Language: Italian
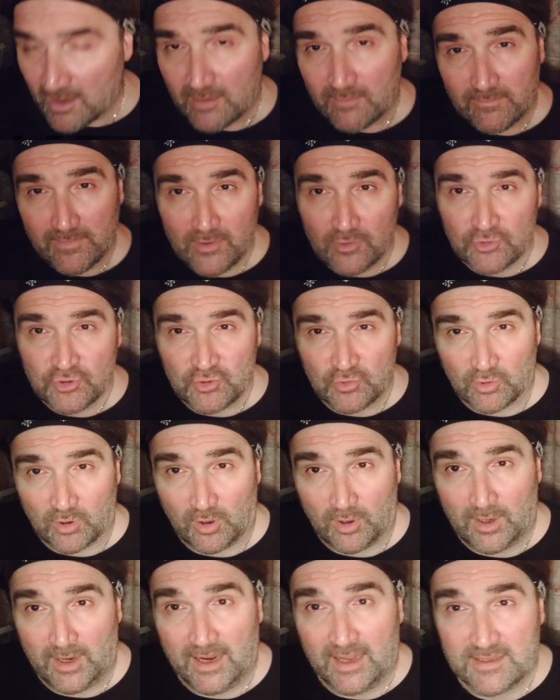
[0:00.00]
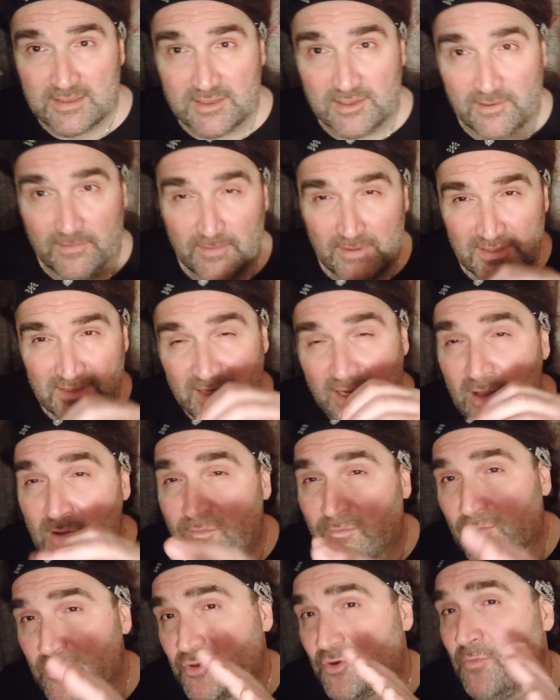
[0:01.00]
Ve lo giuro ragazzi, se io
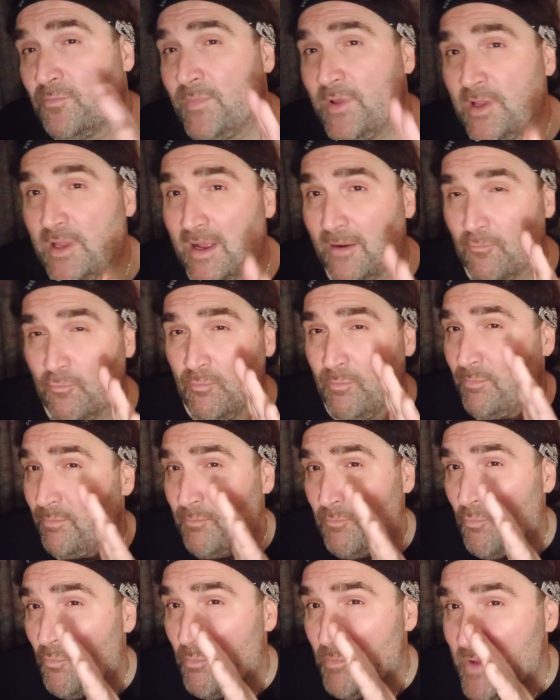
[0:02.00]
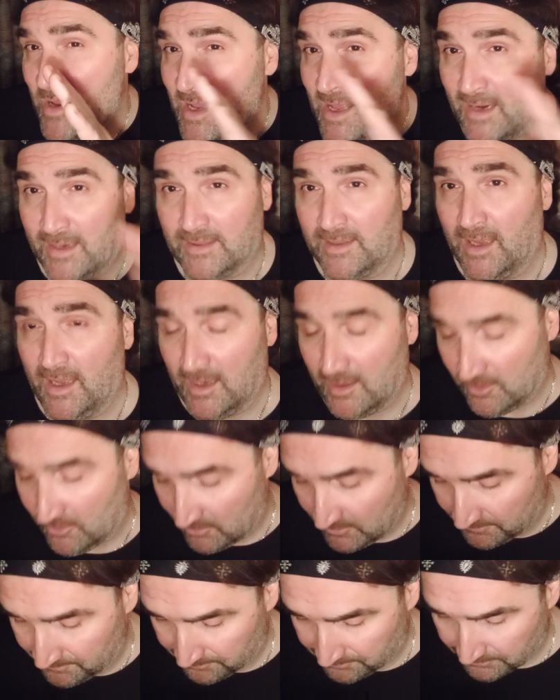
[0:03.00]
fossi un, milia- un, un
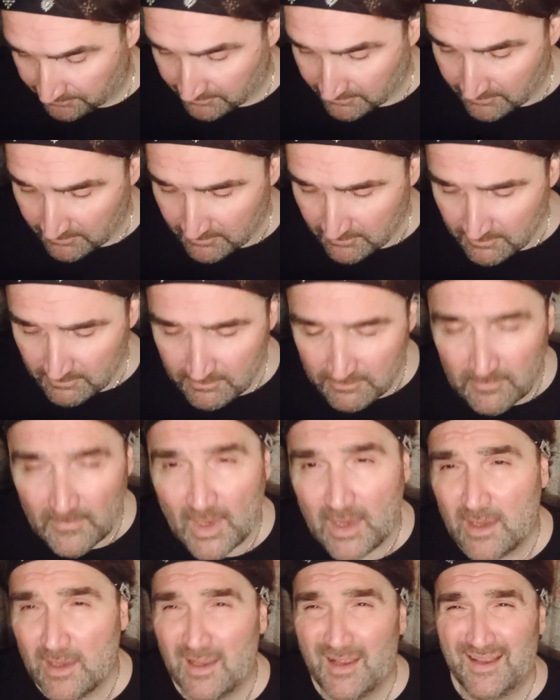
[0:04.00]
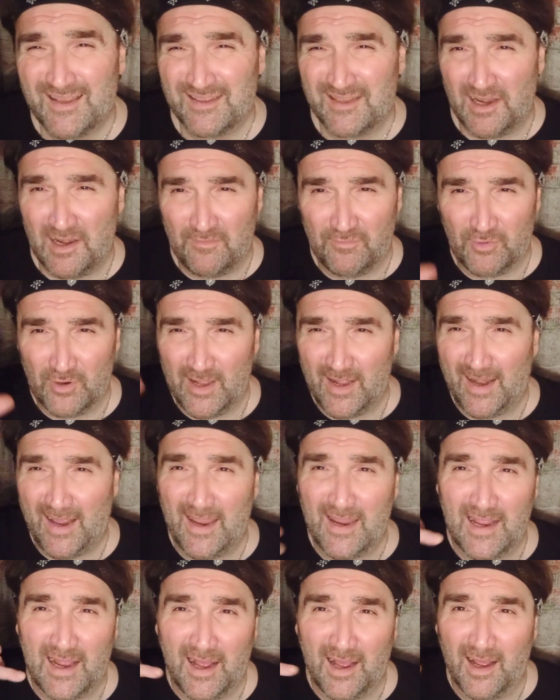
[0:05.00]
miliardario
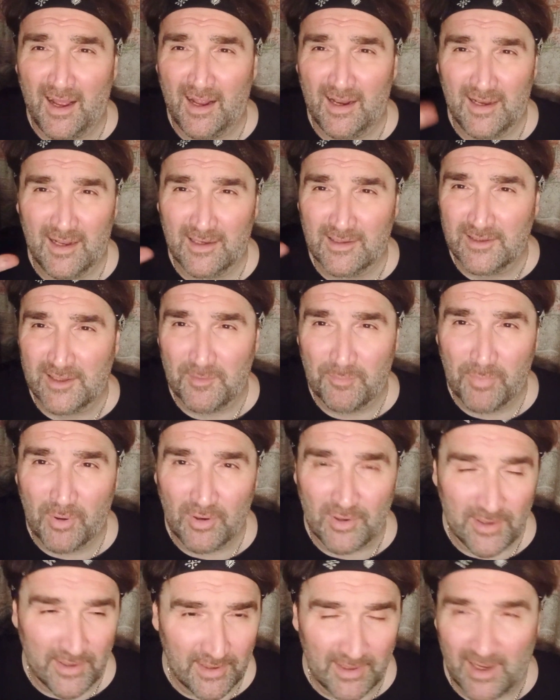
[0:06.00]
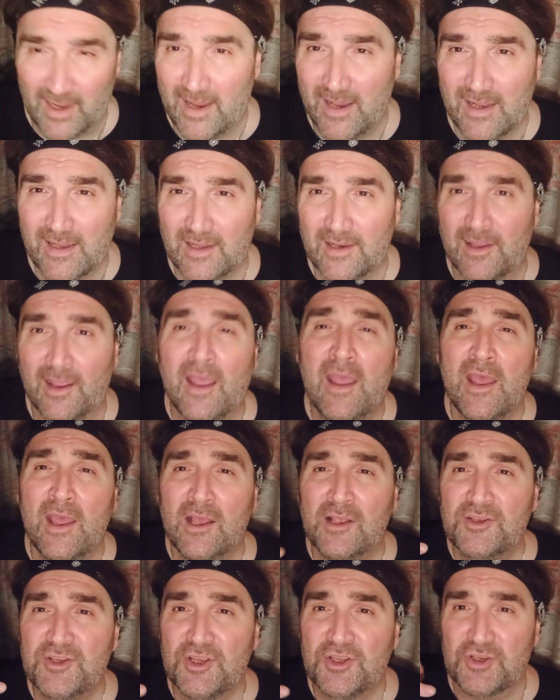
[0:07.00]
telefonerei a, al tipo lì, al caniere,
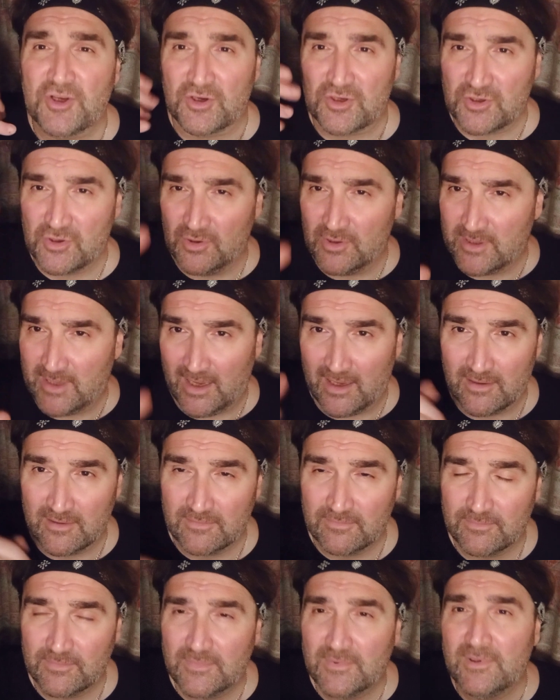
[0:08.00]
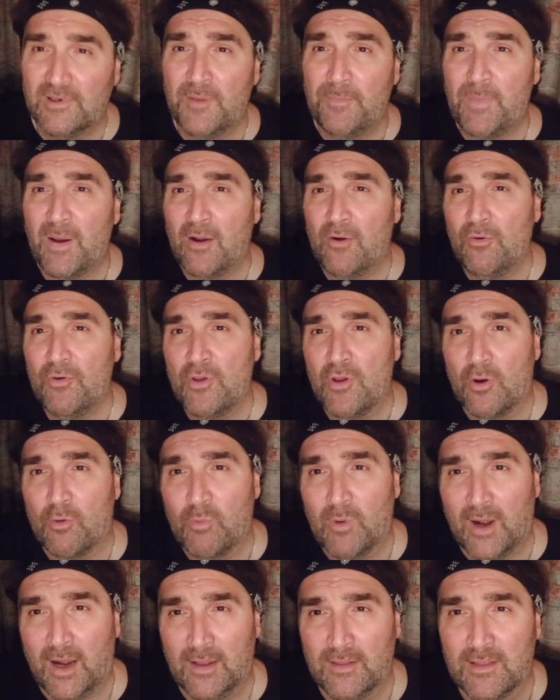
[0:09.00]
Ciccio, ascolta, li pago io
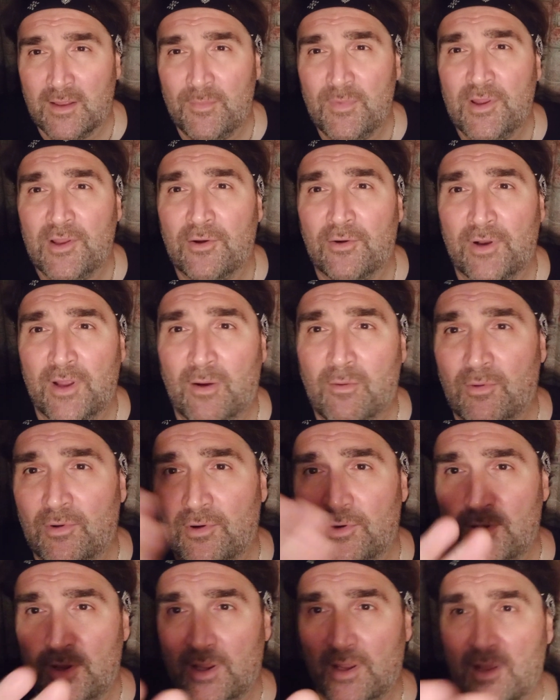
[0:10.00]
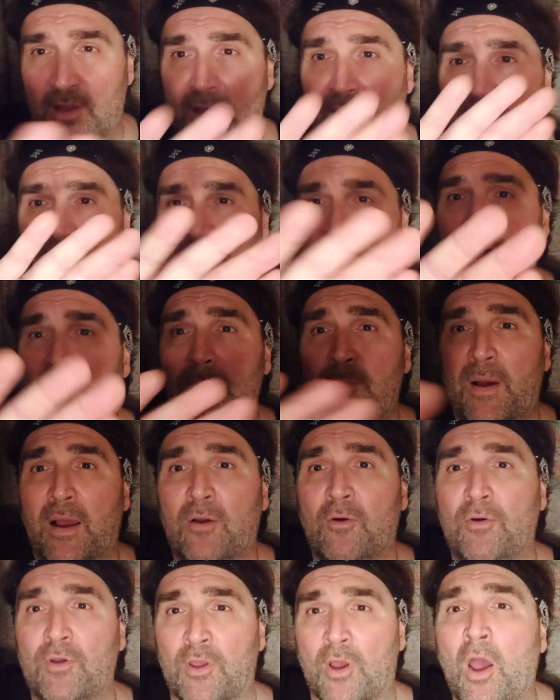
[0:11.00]
40 milioni a quello lì, glieli
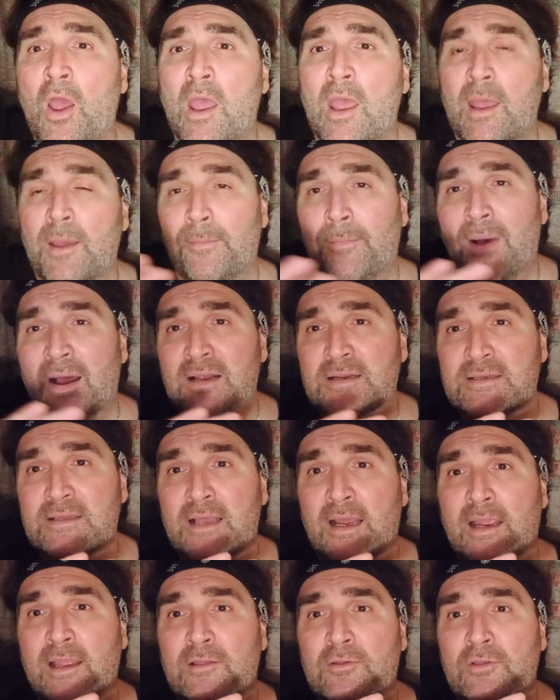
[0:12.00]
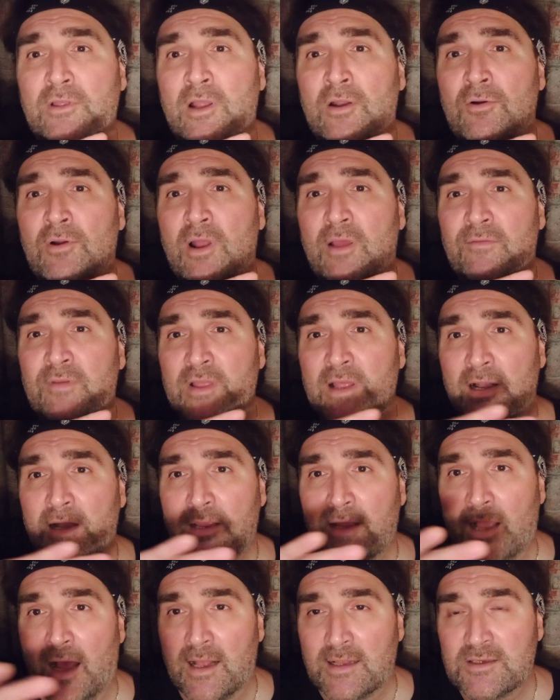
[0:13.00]
pago io, basta che te lo levi dal
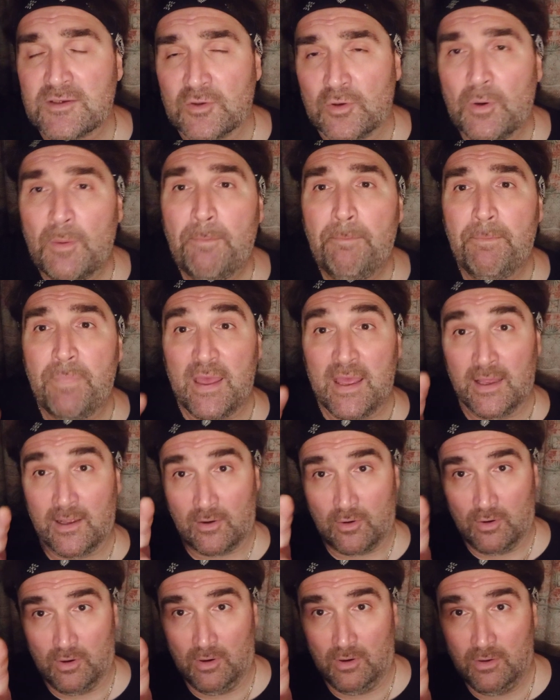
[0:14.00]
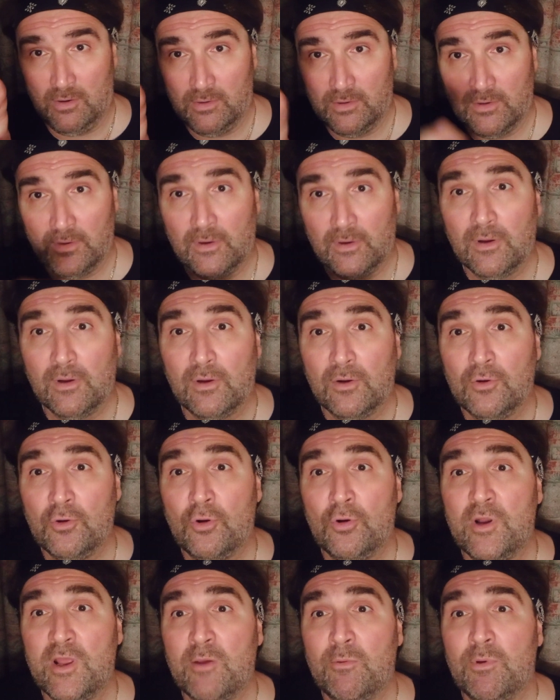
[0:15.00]
cazzo, però
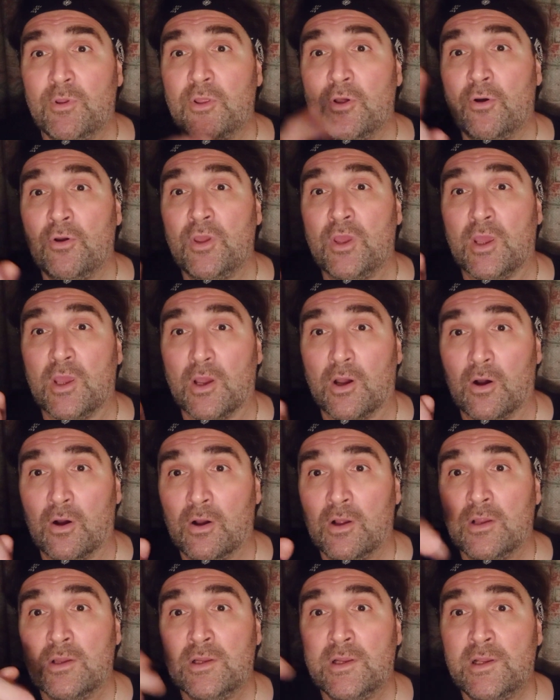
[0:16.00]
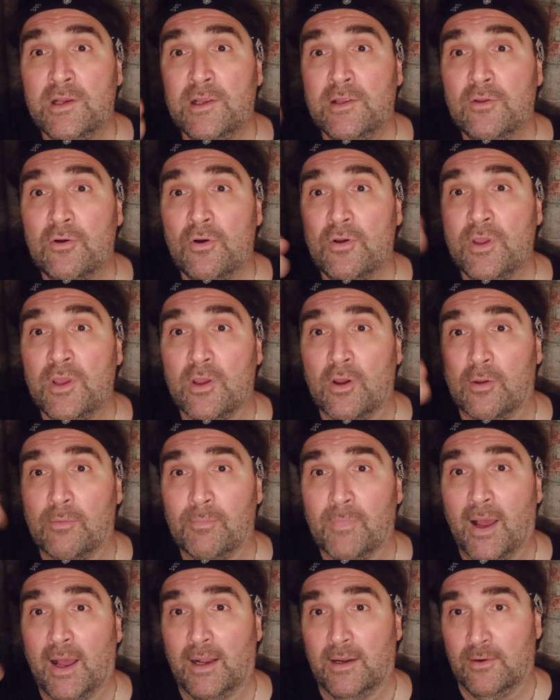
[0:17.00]
lo liquido io, glieli do io in
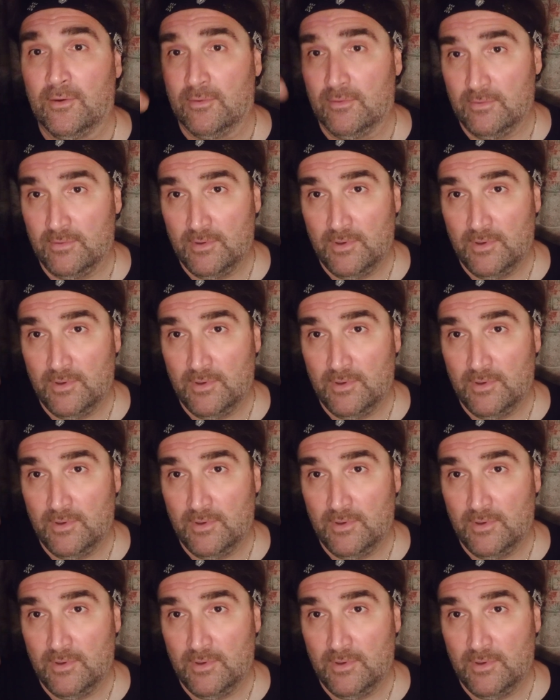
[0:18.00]
mano.